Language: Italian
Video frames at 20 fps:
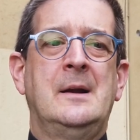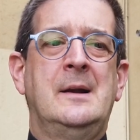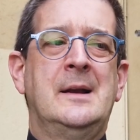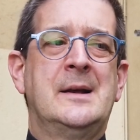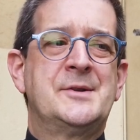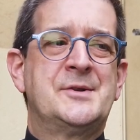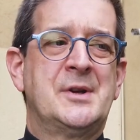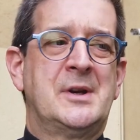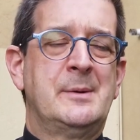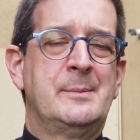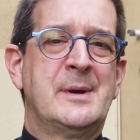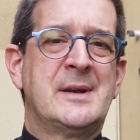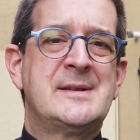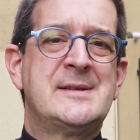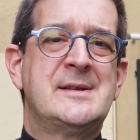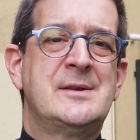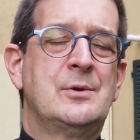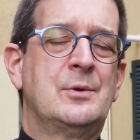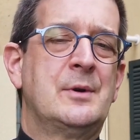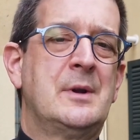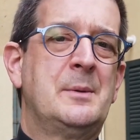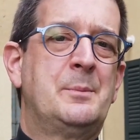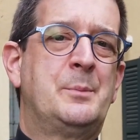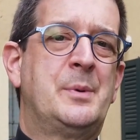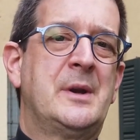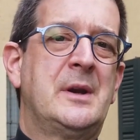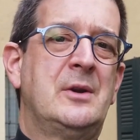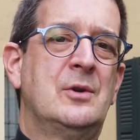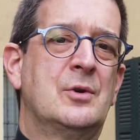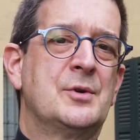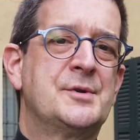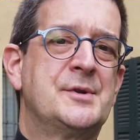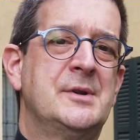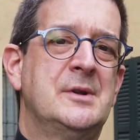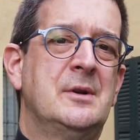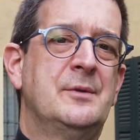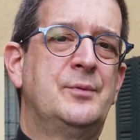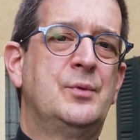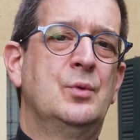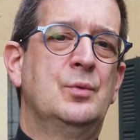la celebrazione per i
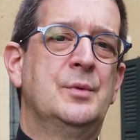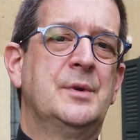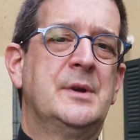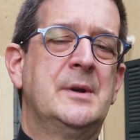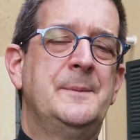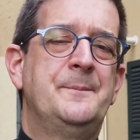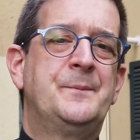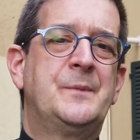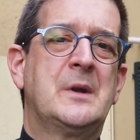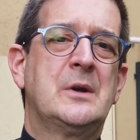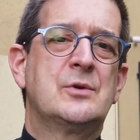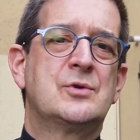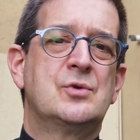nostri defunti.